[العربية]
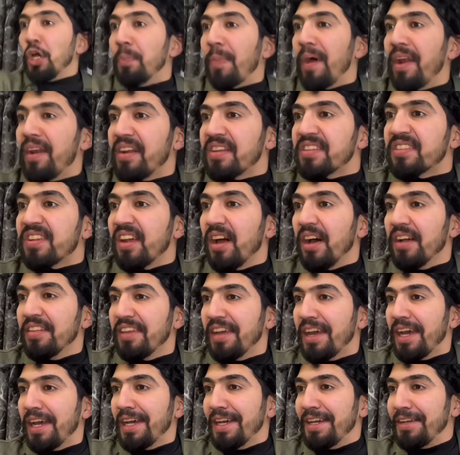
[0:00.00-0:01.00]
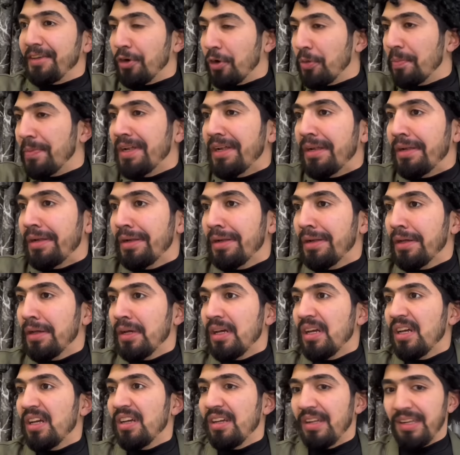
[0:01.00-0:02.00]
مره سرقتها يوم ال...
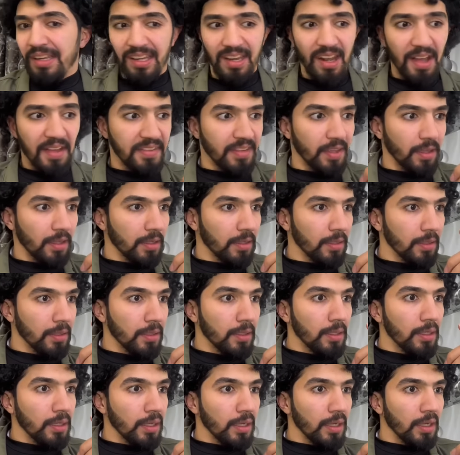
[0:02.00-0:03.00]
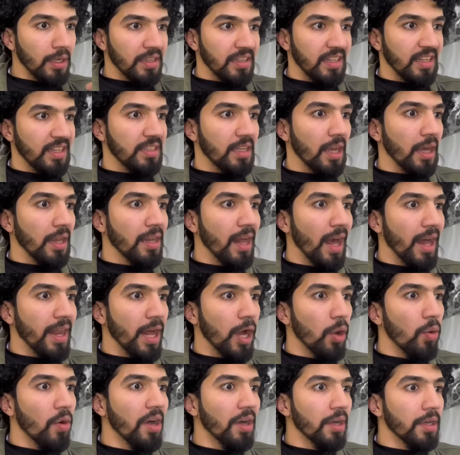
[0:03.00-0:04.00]
لحظه نحن هلا على
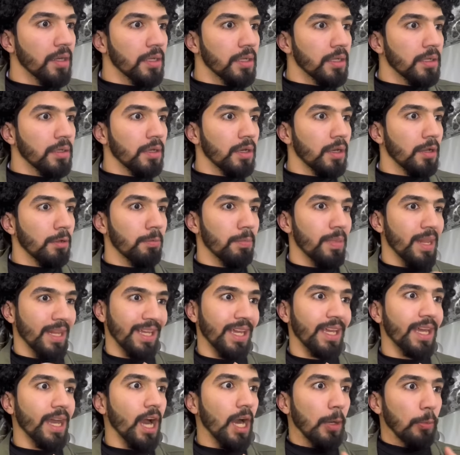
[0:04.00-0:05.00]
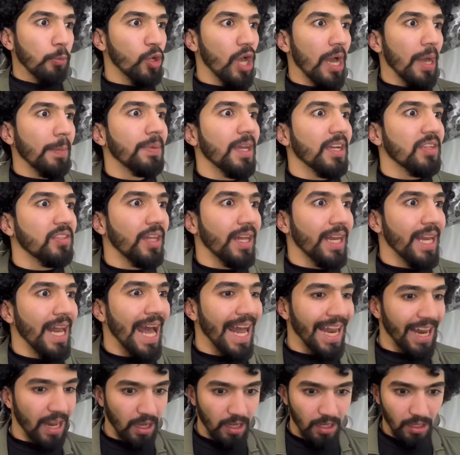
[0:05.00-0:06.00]
الهواء بلكي كان ابوي عم يحضر
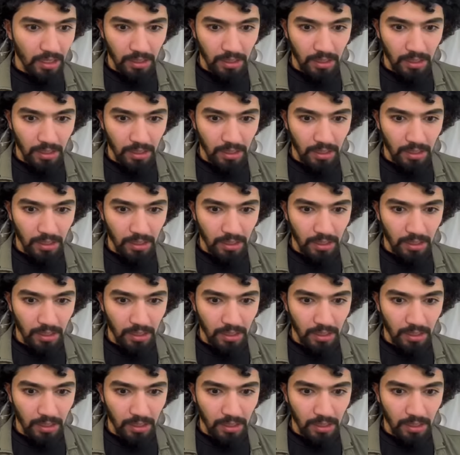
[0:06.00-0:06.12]
الحلقه